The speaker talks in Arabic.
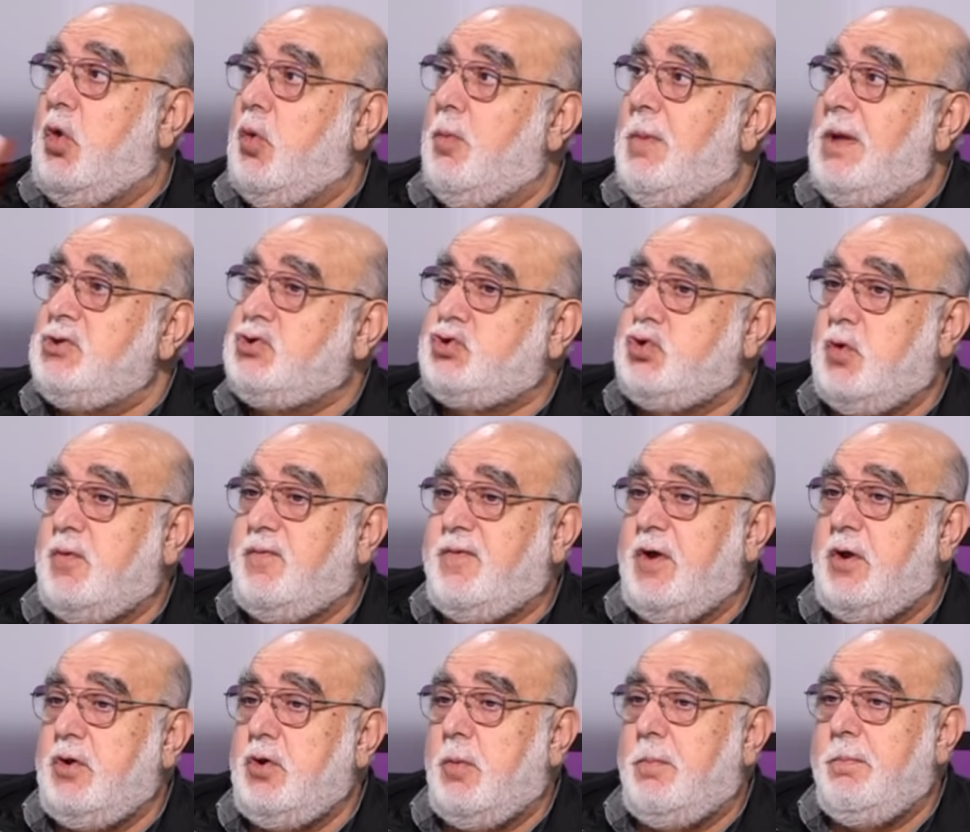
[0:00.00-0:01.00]
وما نشوف
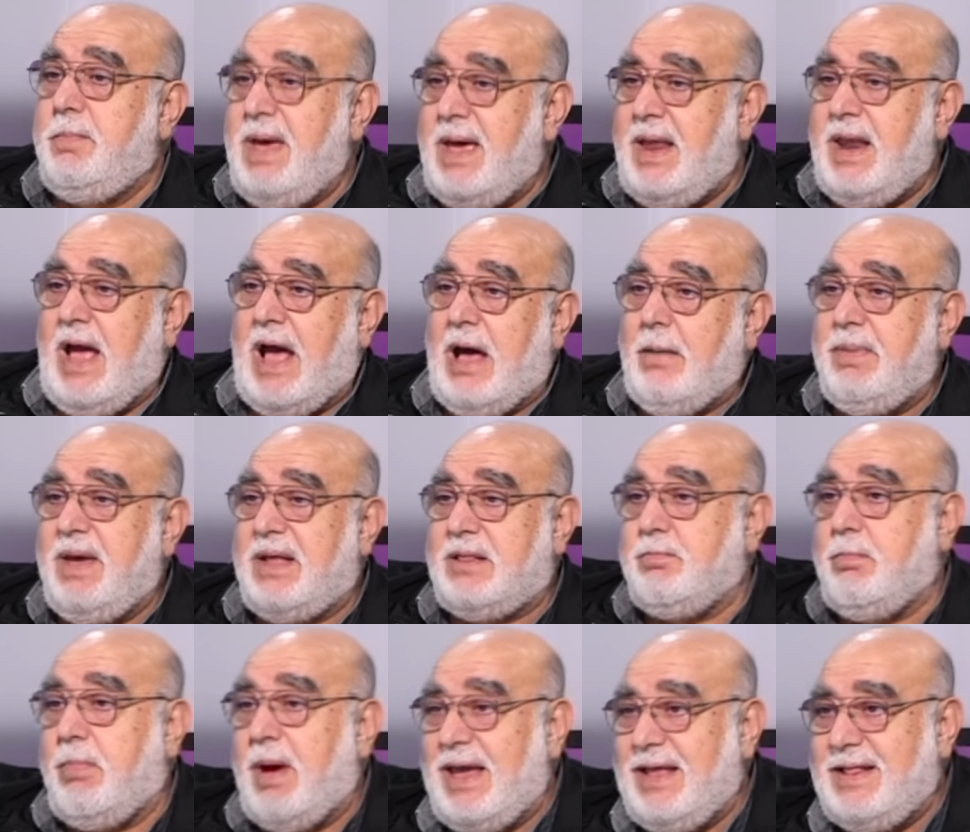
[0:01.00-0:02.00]
انه امبارح
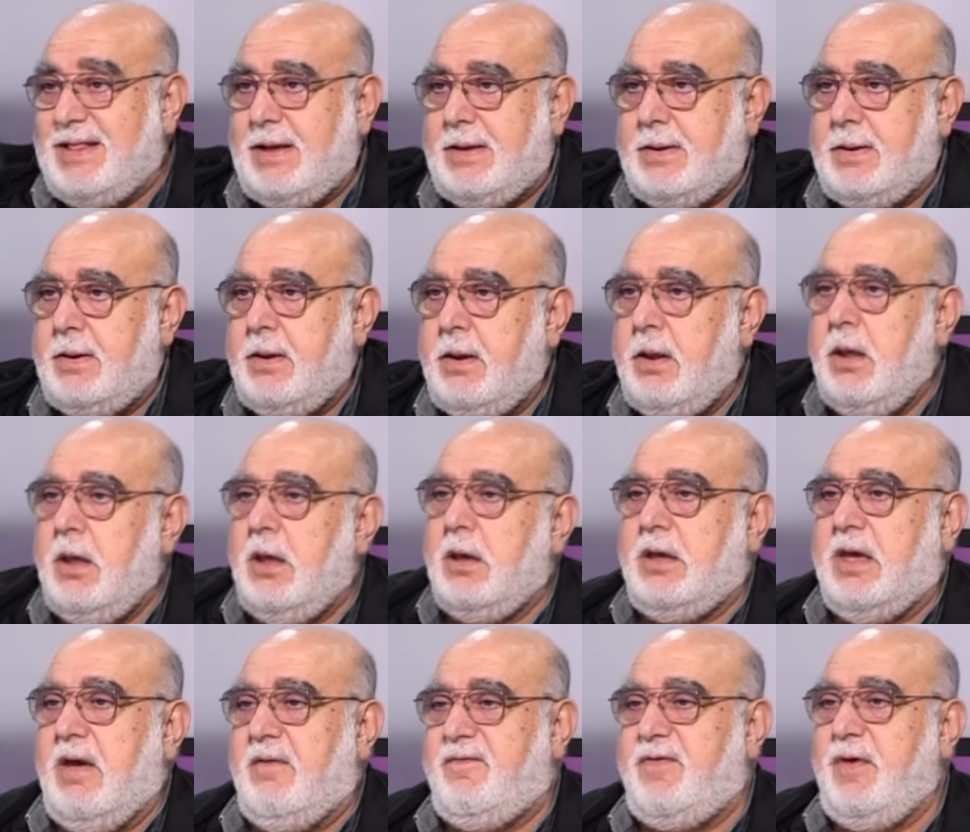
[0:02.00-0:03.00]
بيت بايدن
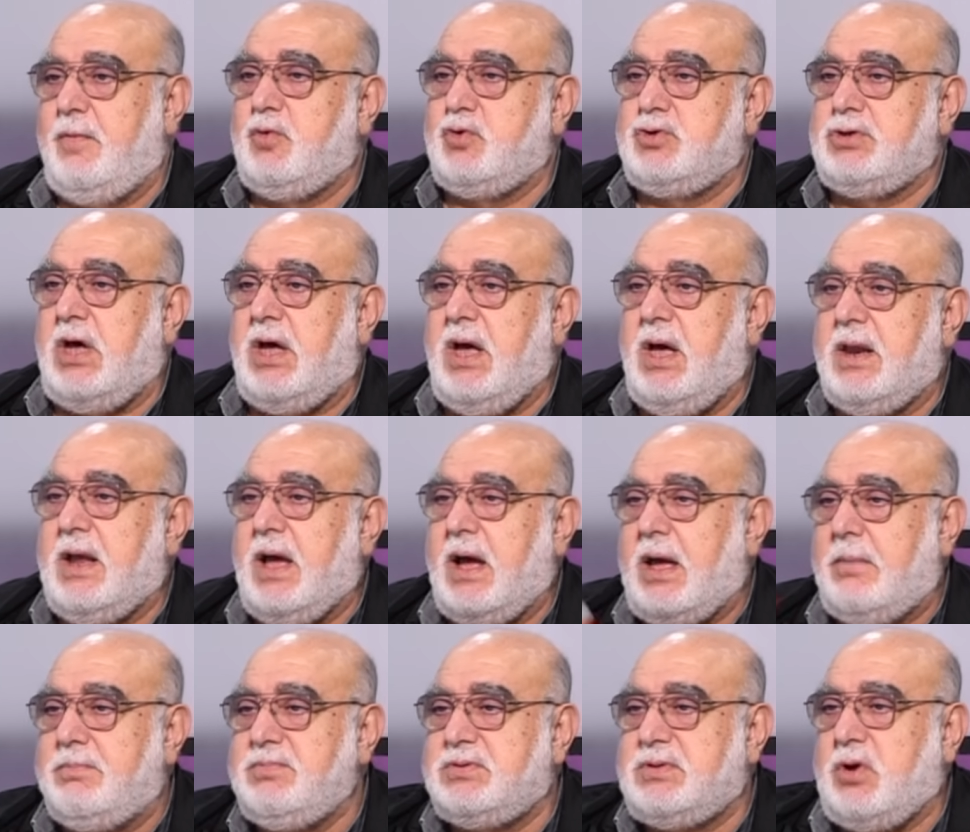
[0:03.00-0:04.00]
كان في مظاهرة
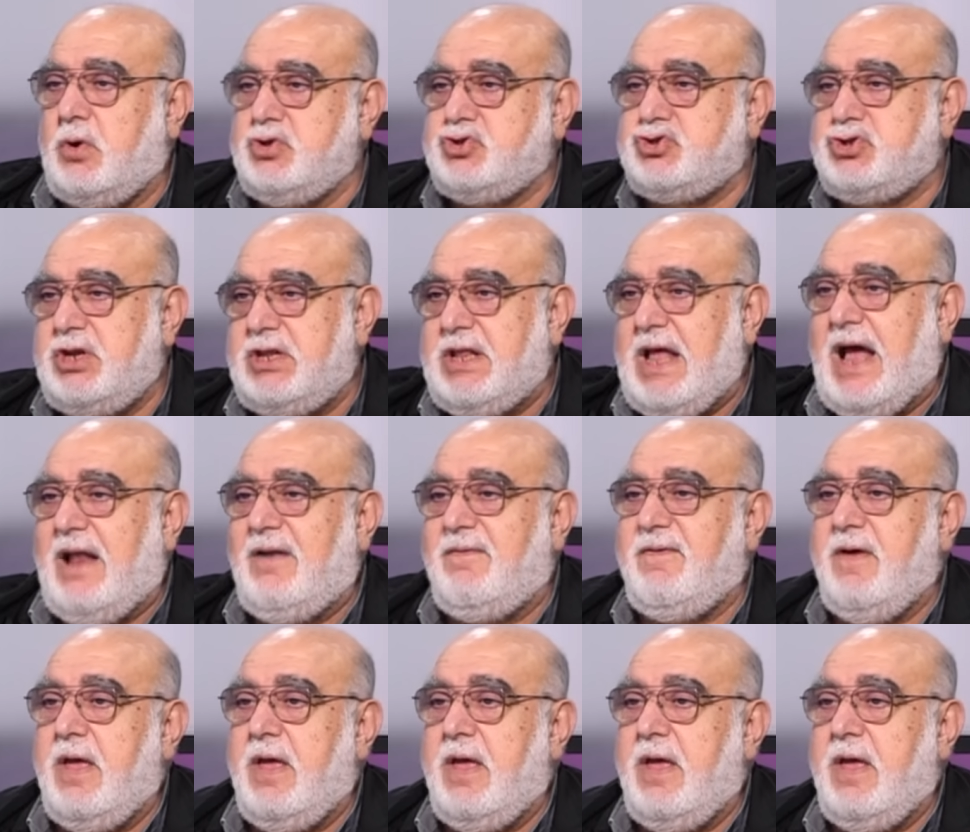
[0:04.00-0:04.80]
25 ألف ايه